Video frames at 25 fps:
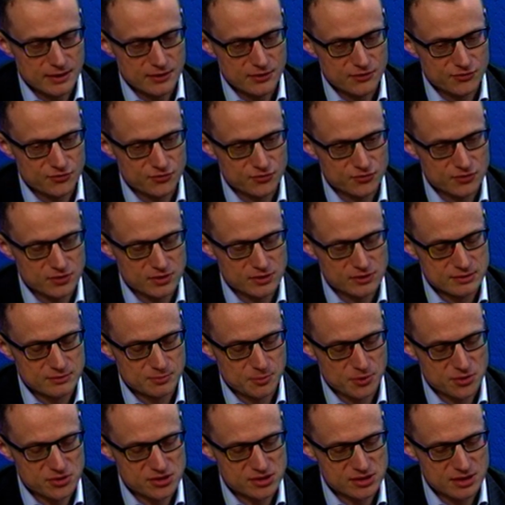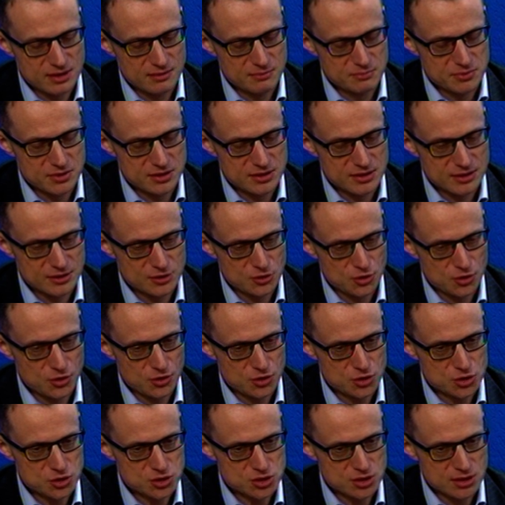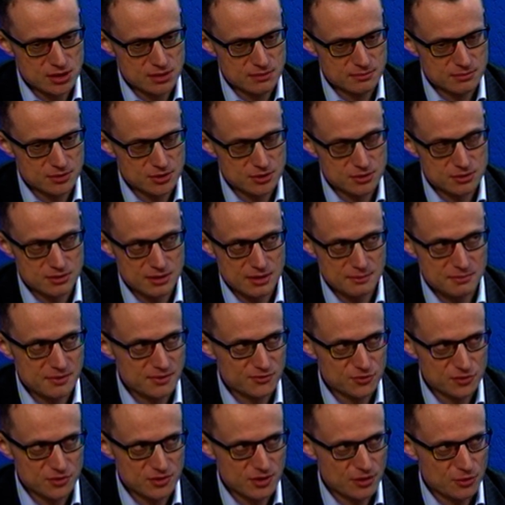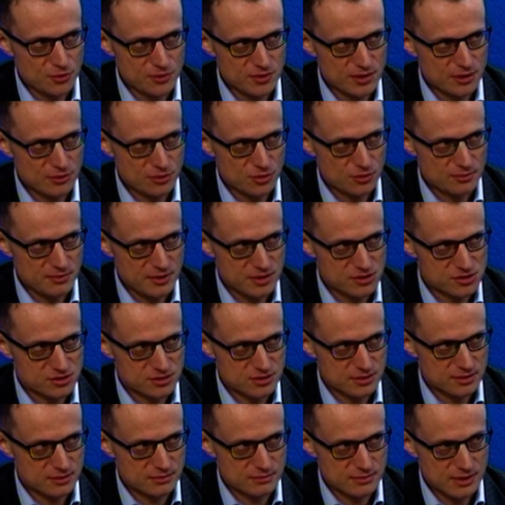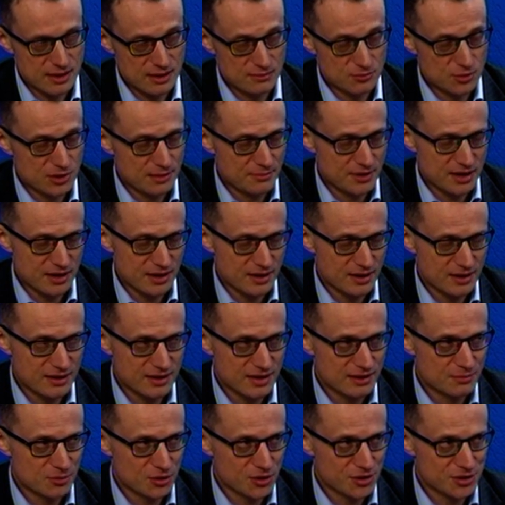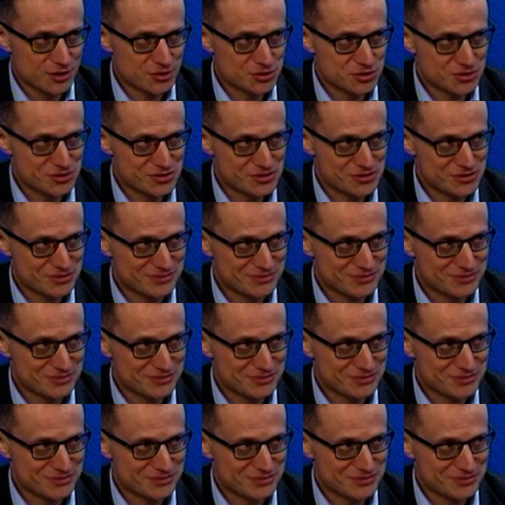w postępie technologicznym, no to na pewno nie Unia Europejska, albo Amerykanie, albo Chińczycy.